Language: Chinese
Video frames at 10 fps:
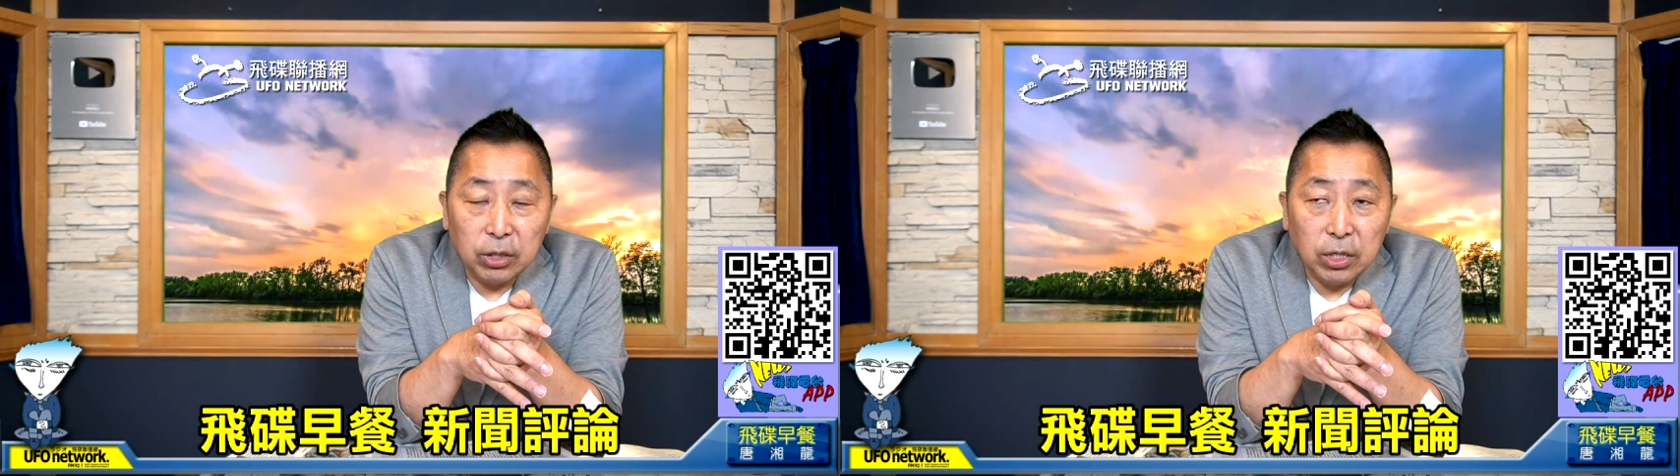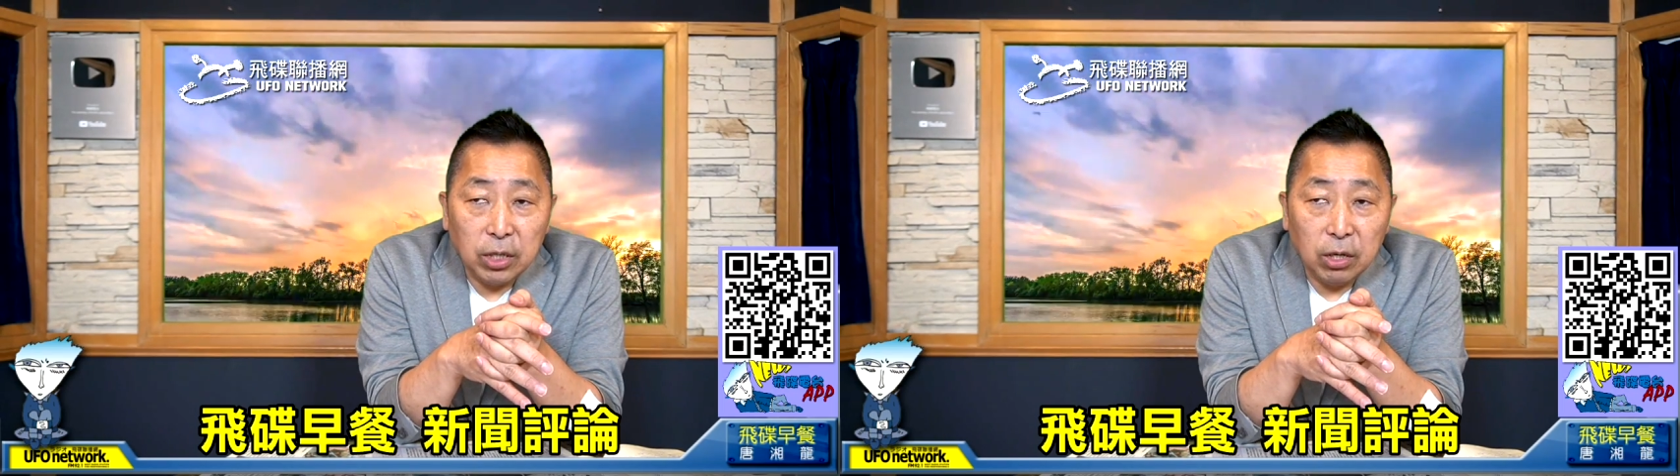
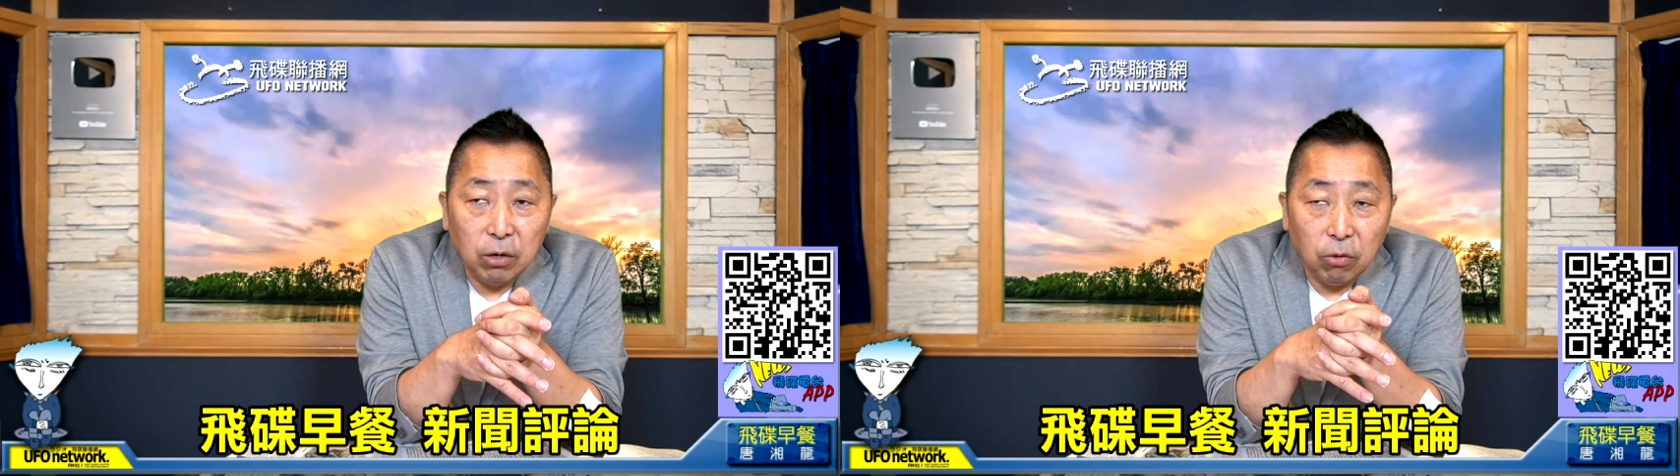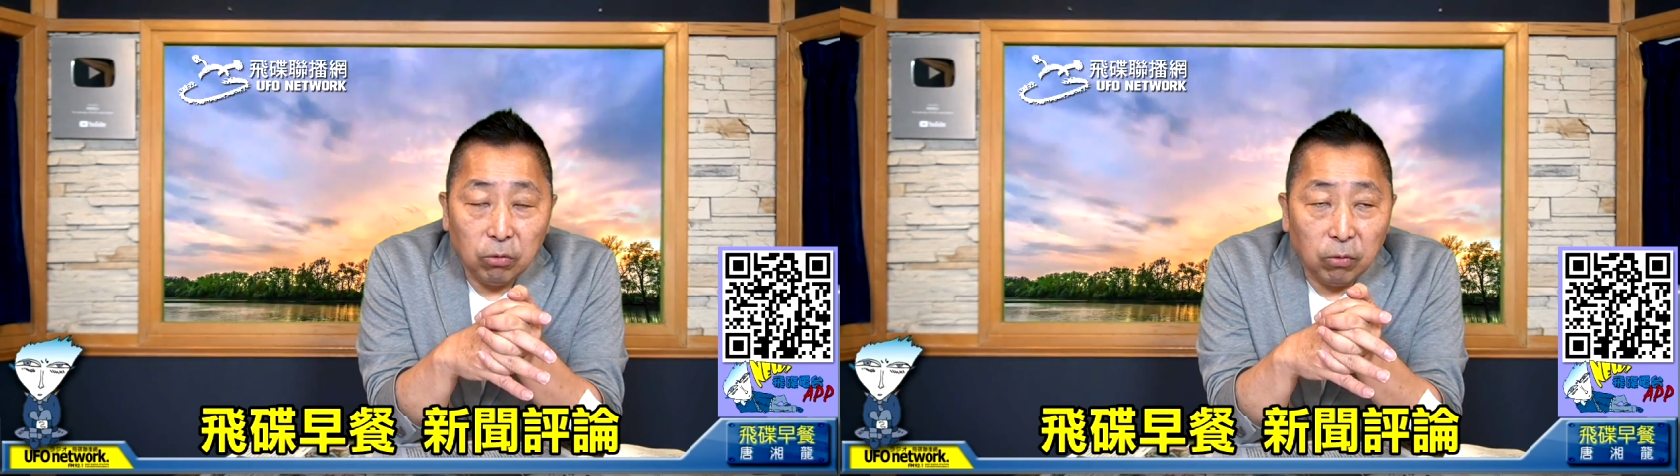震惊
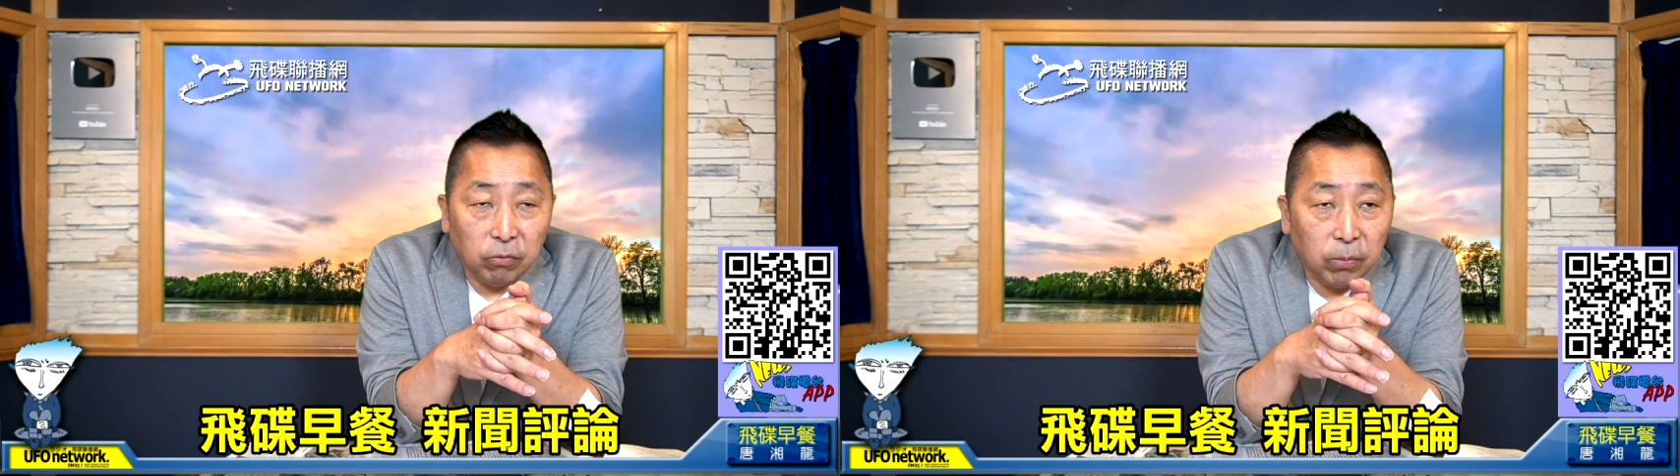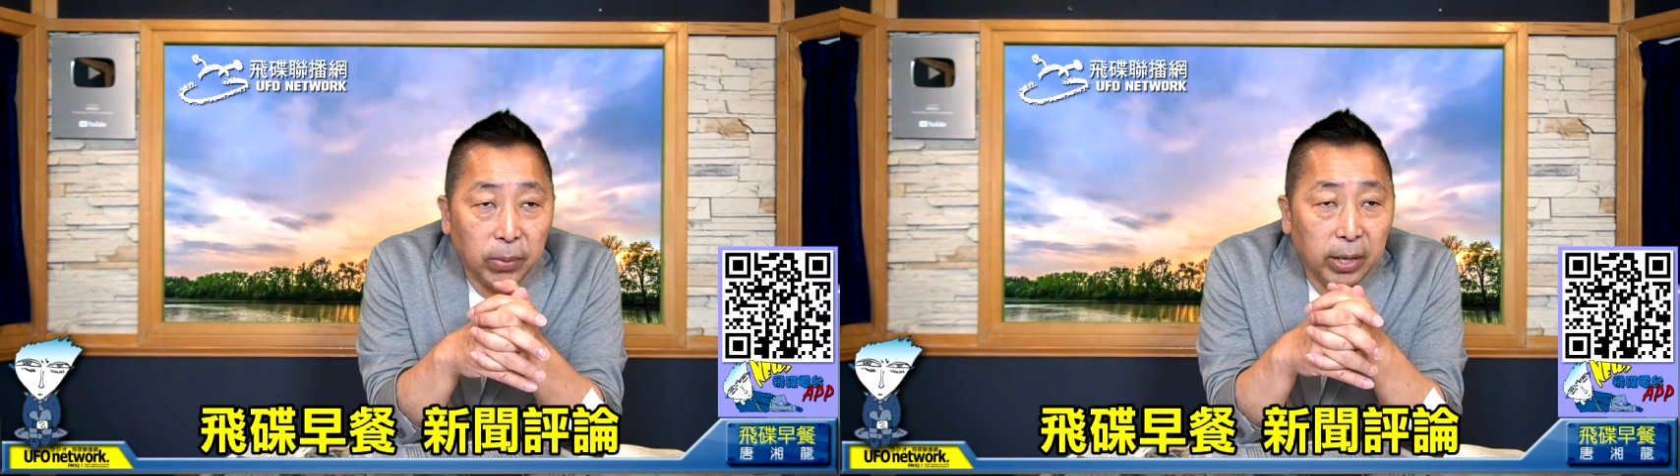龙龙
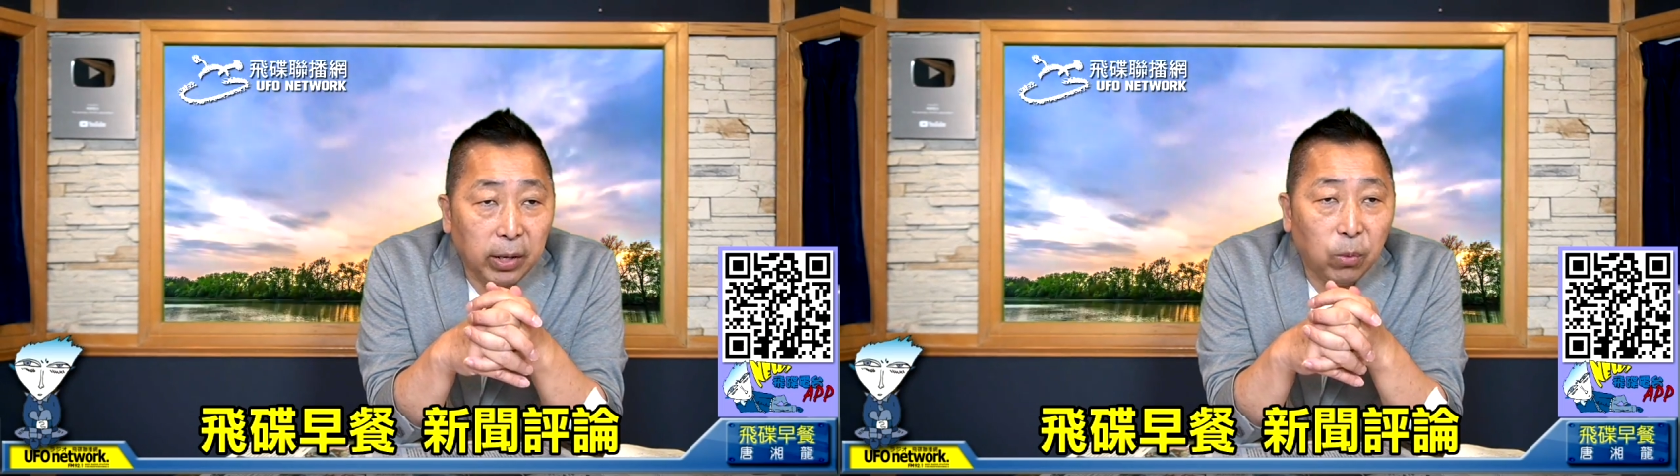凤配，